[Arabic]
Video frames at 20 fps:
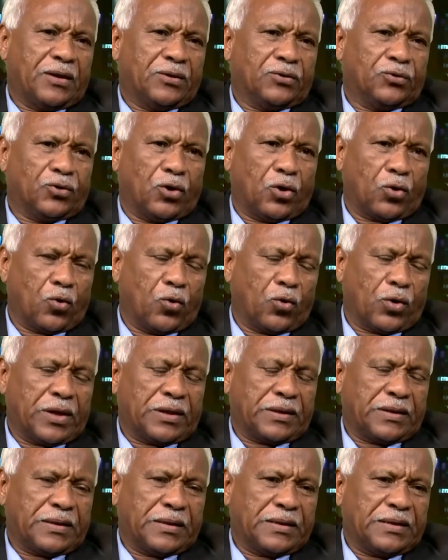ضروره
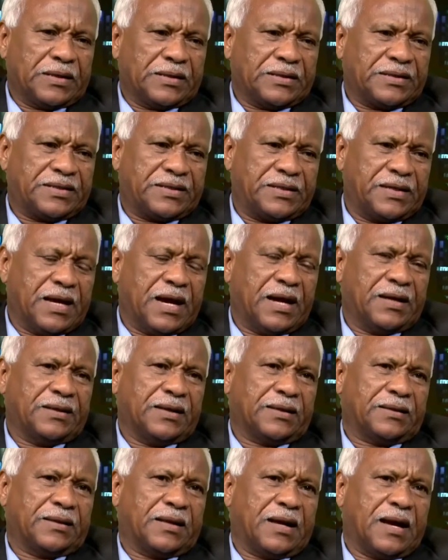
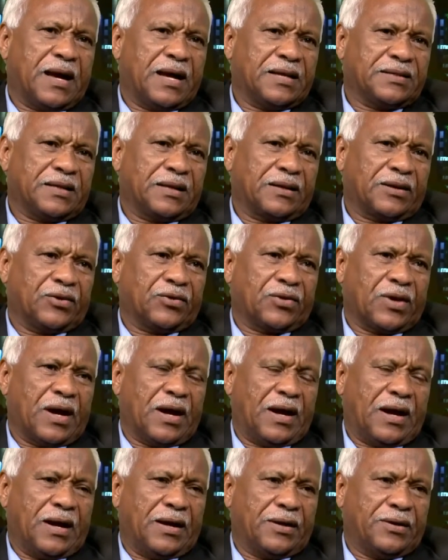سياده هذا
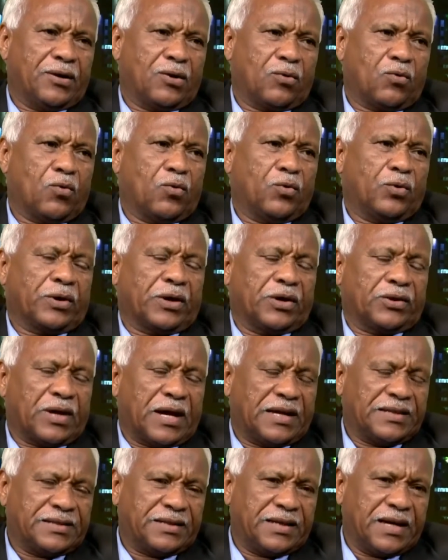القطاع ان يكون قطاع
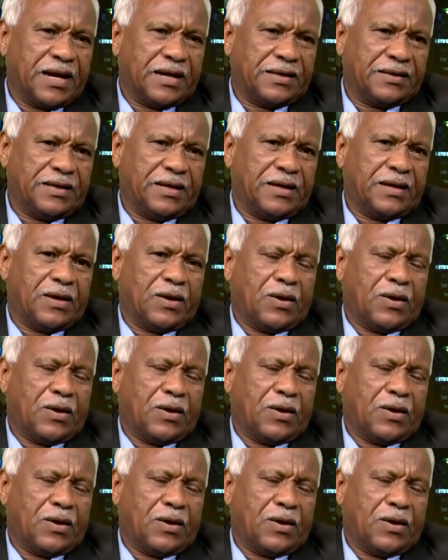سيادي